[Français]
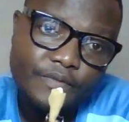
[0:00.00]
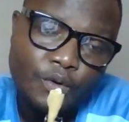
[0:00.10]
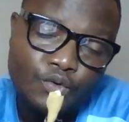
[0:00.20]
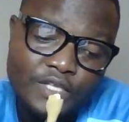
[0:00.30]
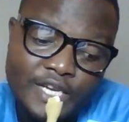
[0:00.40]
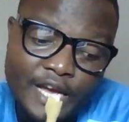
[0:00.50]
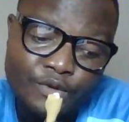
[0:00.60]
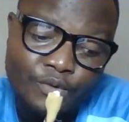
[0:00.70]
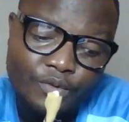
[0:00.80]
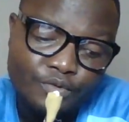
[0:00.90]

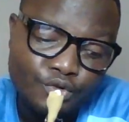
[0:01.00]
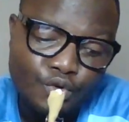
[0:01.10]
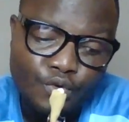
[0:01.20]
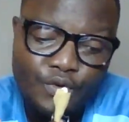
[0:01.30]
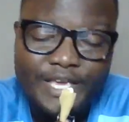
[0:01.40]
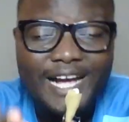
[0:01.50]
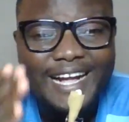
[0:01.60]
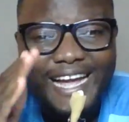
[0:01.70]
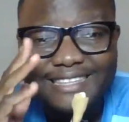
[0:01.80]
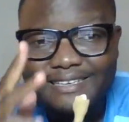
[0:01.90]
Roselyne Notons qu'il y a
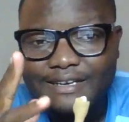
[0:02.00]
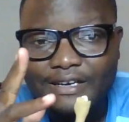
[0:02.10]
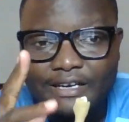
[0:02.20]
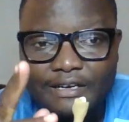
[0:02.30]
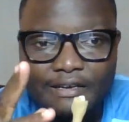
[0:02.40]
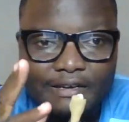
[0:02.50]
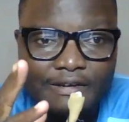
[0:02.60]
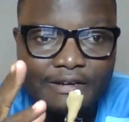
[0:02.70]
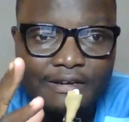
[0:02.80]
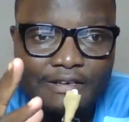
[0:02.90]
quatre euh,
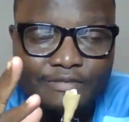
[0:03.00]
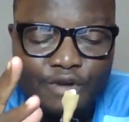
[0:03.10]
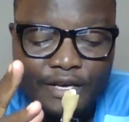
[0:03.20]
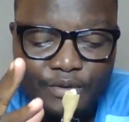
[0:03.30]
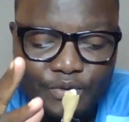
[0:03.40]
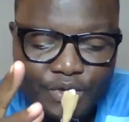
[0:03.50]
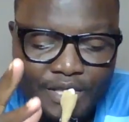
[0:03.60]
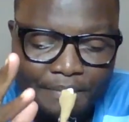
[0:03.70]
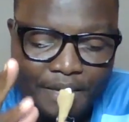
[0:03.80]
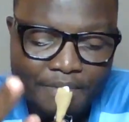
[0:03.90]
euh, Ivoiriens qui ont
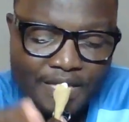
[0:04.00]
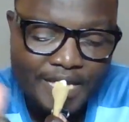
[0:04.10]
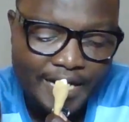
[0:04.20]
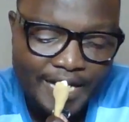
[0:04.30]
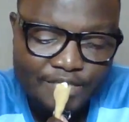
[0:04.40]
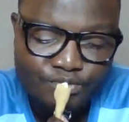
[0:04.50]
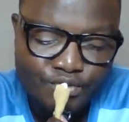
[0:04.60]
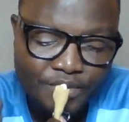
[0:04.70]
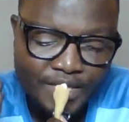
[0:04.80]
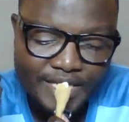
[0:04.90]
été primés. Il y a KS
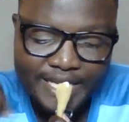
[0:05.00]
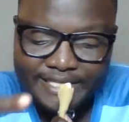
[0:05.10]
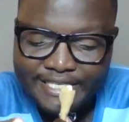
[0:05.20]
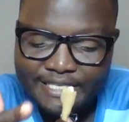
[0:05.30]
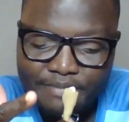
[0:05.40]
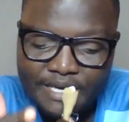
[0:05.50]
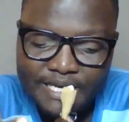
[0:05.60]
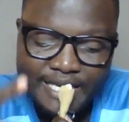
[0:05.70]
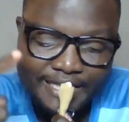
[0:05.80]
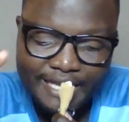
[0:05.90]
Bloom, il y a Didi B,
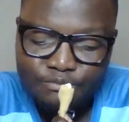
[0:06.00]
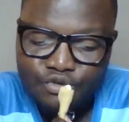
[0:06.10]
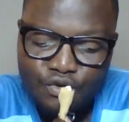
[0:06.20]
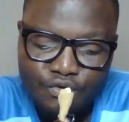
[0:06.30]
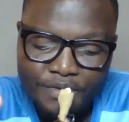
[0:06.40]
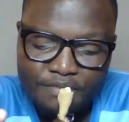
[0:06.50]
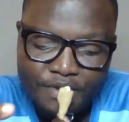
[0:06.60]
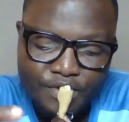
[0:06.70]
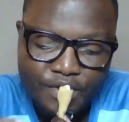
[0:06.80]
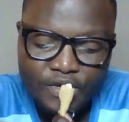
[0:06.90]
il y a sur le
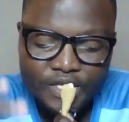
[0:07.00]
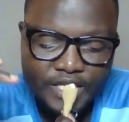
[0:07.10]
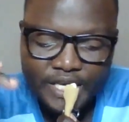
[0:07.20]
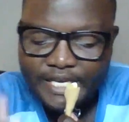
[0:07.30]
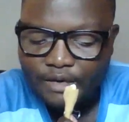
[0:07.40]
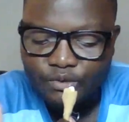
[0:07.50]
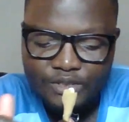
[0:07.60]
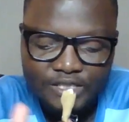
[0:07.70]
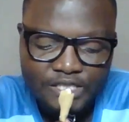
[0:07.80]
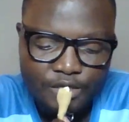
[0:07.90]
beatmaker et il y a
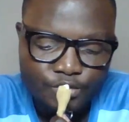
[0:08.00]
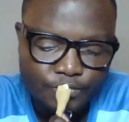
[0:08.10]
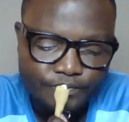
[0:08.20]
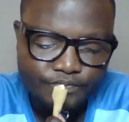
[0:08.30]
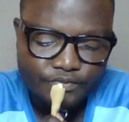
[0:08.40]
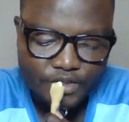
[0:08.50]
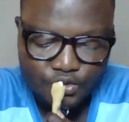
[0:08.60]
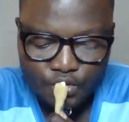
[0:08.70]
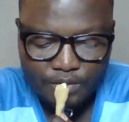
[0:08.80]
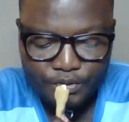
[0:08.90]
Roselyne Layo.
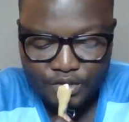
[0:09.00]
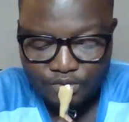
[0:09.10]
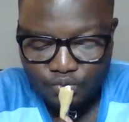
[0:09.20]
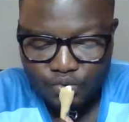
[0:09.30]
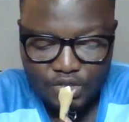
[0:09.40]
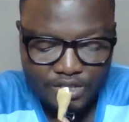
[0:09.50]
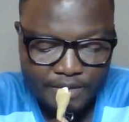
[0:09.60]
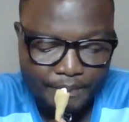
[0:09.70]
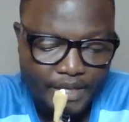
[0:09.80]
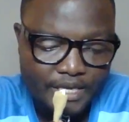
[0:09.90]
Ils ont remporté tous hein,
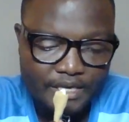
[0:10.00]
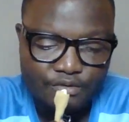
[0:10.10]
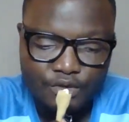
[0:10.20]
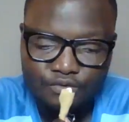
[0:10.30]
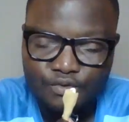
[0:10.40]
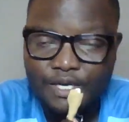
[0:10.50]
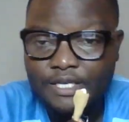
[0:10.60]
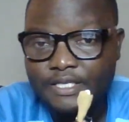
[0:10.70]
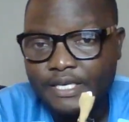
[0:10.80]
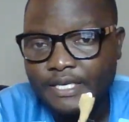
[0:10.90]
des prix. Euh, en tout cas,
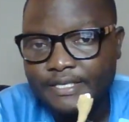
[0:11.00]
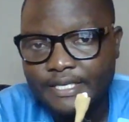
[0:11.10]
c'est...